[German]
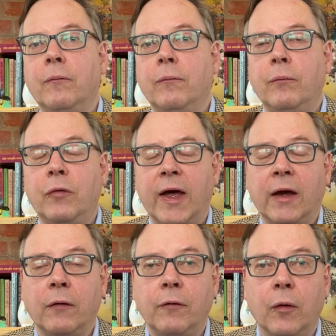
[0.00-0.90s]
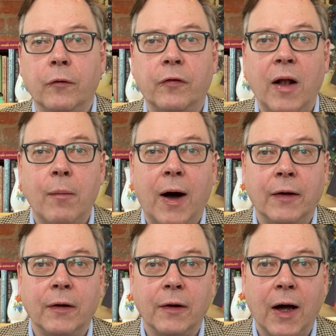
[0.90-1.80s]
drängen wir uns selber
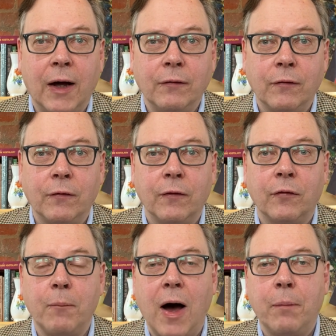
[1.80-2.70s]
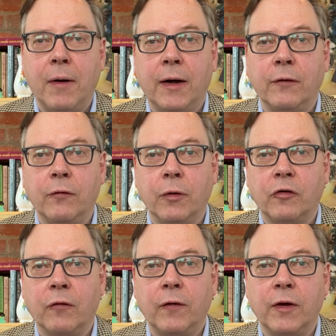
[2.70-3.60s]
an den Rand des Machbaren, des
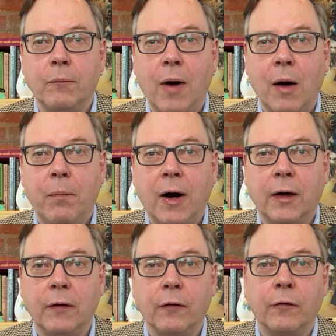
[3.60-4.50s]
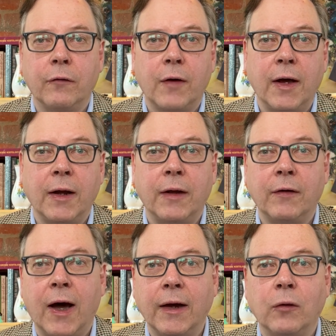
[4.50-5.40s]
wirtschaftlichen Machbaren. Ist es eine
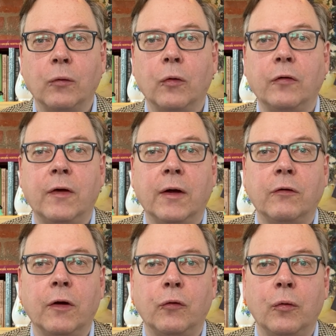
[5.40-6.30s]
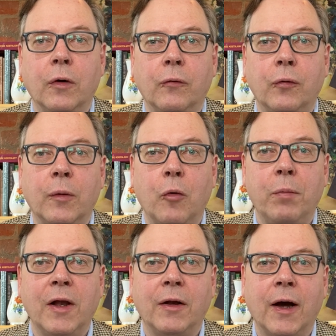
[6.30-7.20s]
Enteignung durch die Hintertür für
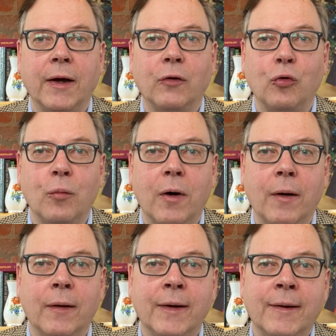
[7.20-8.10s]
Immobilieneigentümer?